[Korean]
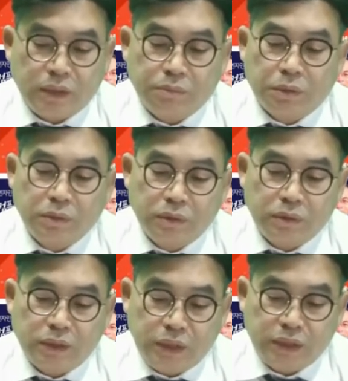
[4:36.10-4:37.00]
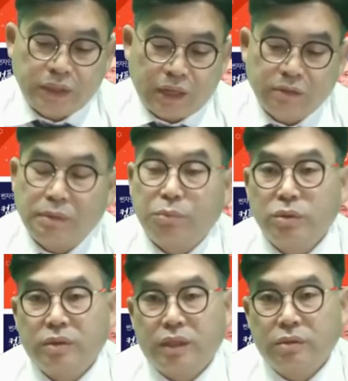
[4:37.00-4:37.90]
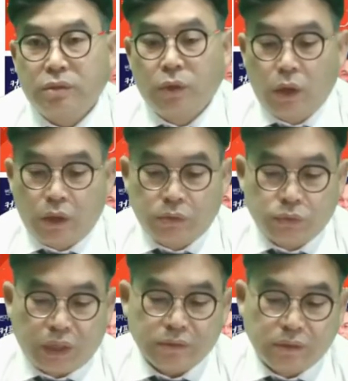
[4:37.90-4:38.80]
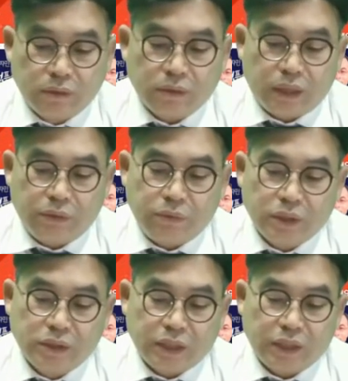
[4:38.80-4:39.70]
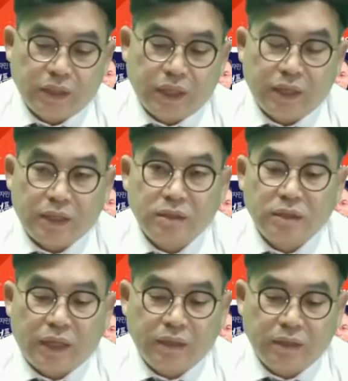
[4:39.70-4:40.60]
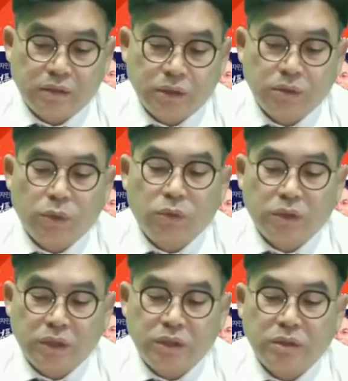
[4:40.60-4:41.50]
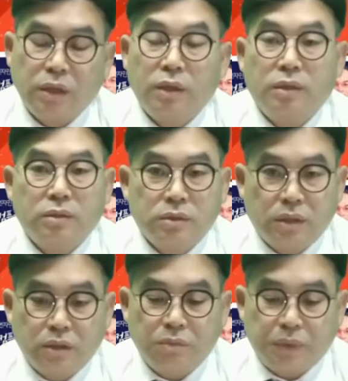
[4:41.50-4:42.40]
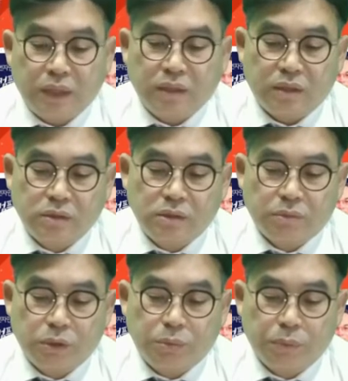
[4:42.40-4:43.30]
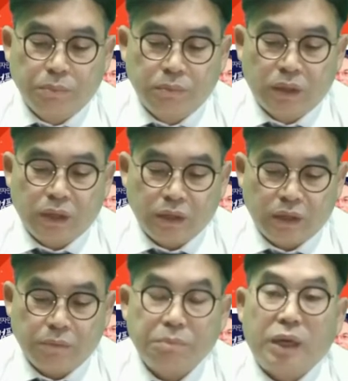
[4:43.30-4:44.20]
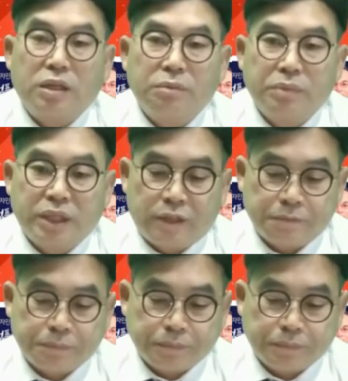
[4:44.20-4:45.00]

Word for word: 이번 이 사례만 보더라도 중앙선거관리위원장에 대한 탄핵의 요건이 성립된다는 점을 분명하게 밝힙니다.